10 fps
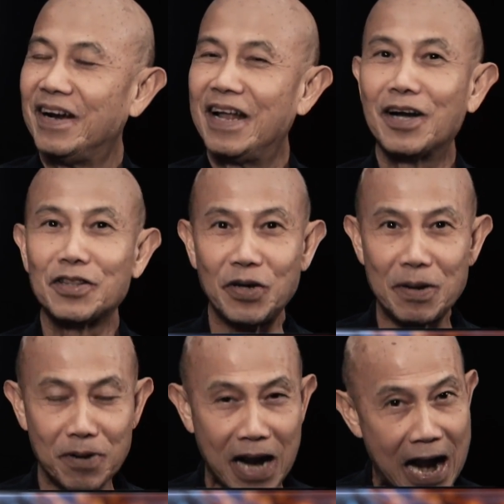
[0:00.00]
แล้วก็เตรีย
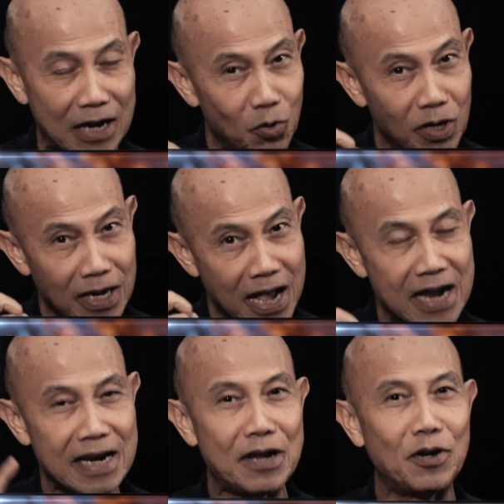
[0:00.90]
มการล่วงหน้า
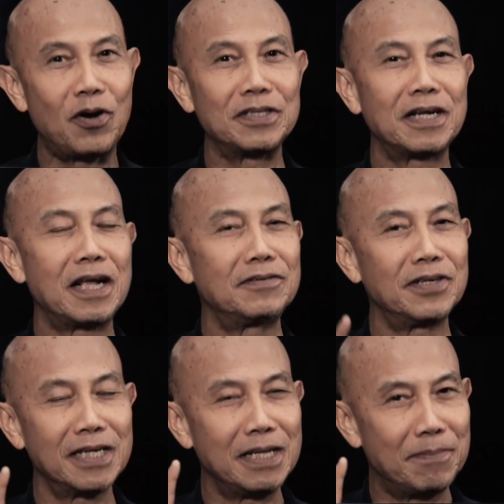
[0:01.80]
แน่นอนฉะนั้น
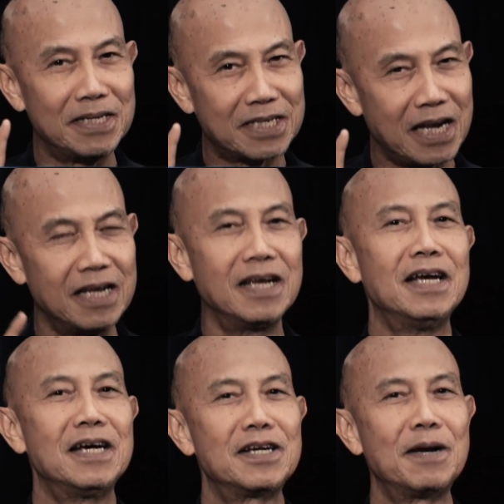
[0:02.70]
เรื่องนี้ไม่ใช่
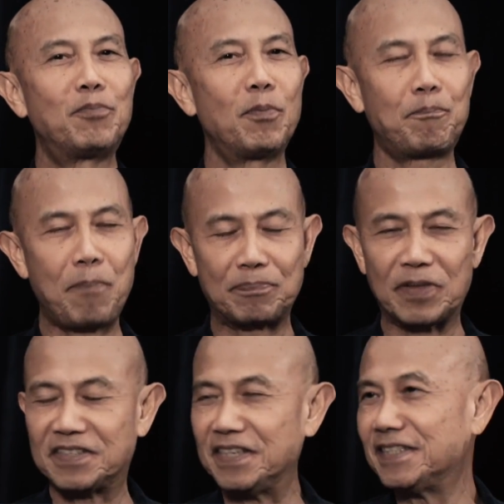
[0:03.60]
เรื่องปุ๊บปั๊บ
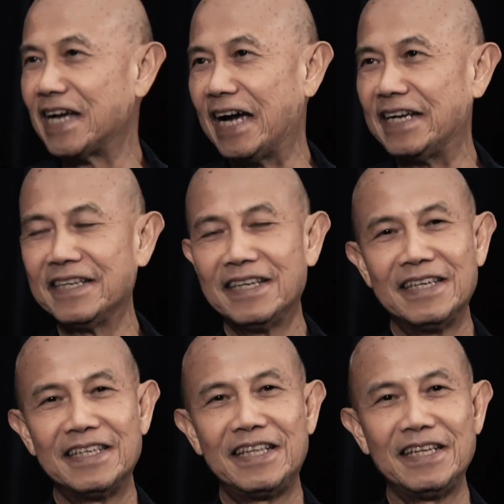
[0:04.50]
ตัดสินใจ
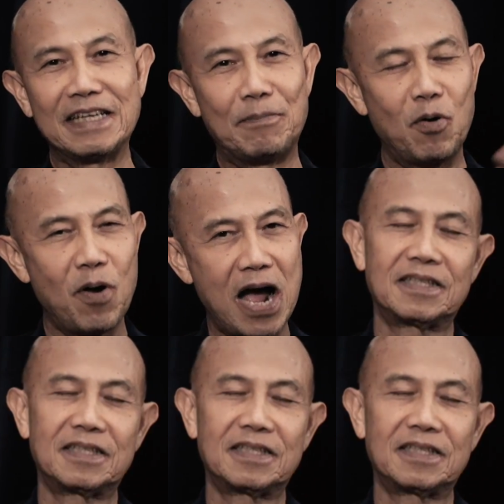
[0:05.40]
ที่จะบอกว่า